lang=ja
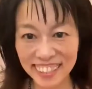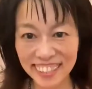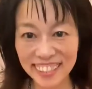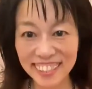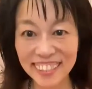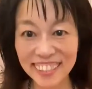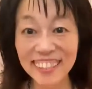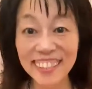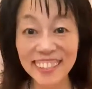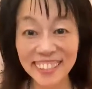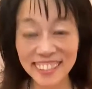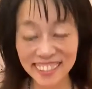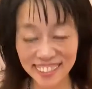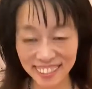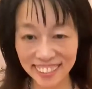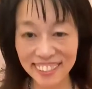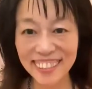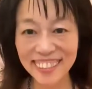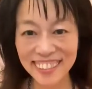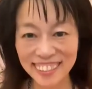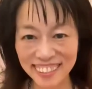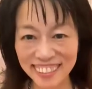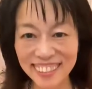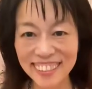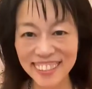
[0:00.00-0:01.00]
の力が抜
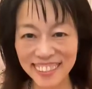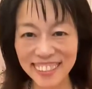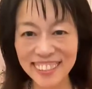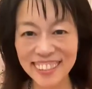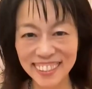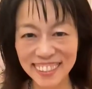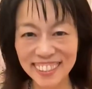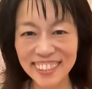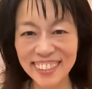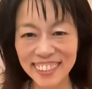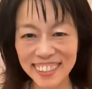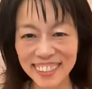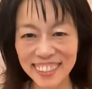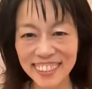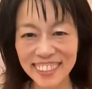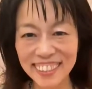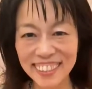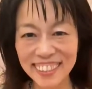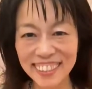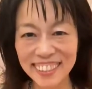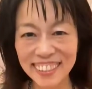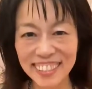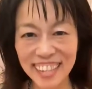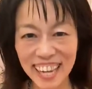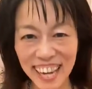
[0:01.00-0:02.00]
けたというか、
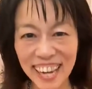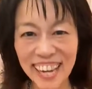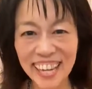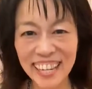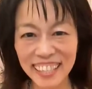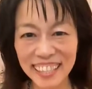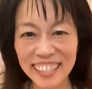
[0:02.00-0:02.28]
はい、そして